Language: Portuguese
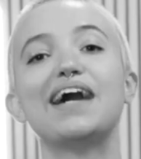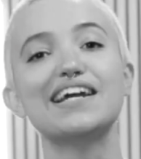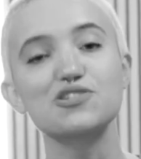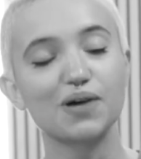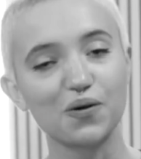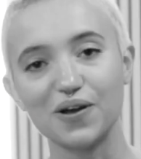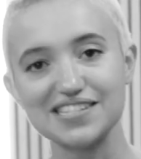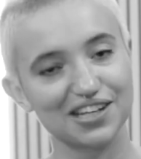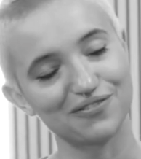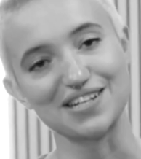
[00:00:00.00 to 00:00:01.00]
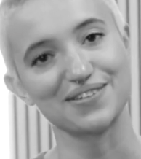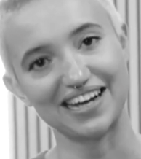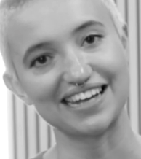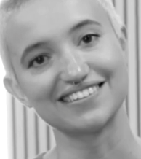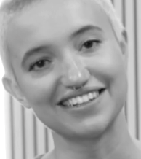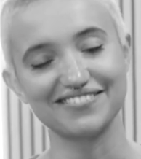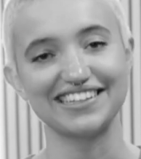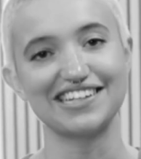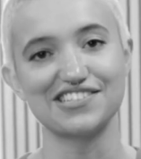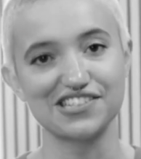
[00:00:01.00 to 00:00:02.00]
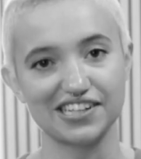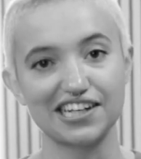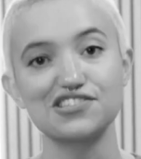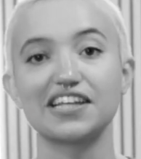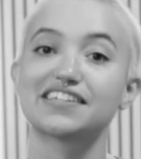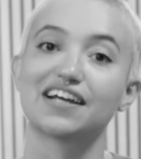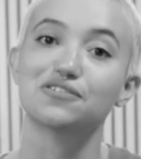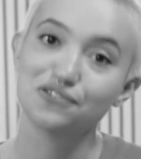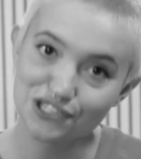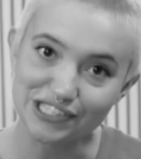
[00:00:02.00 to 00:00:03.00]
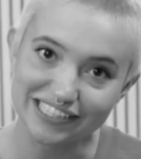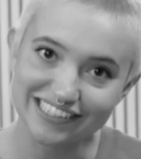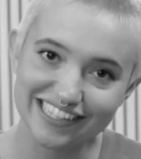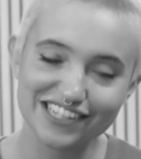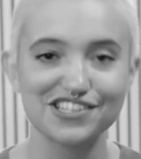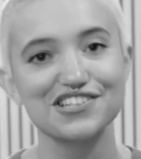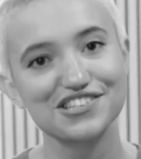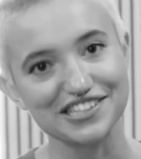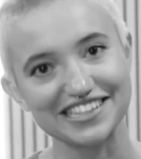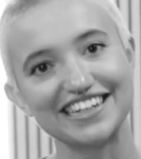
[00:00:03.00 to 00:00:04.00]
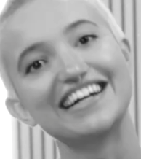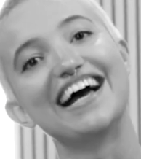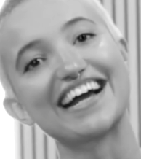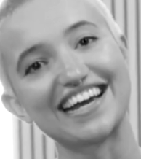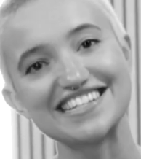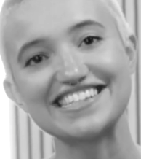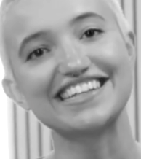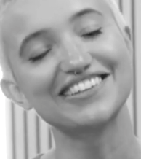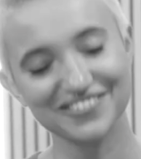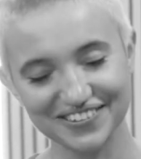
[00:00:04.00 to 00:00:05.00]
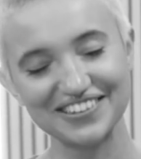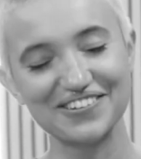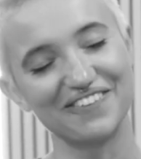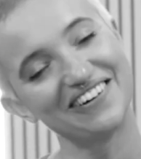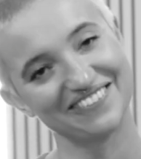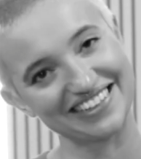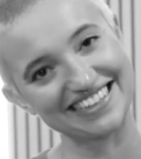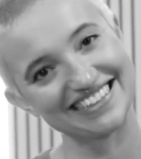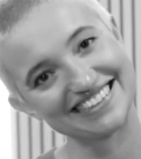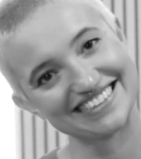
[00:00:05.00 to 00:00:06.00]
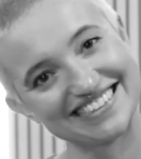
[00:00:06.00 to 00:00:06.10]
Mais uma coisa que eu faço errado na vida, gente. Além de ter entrado no Tinder, a gente tira a casquinha do olho com a unha.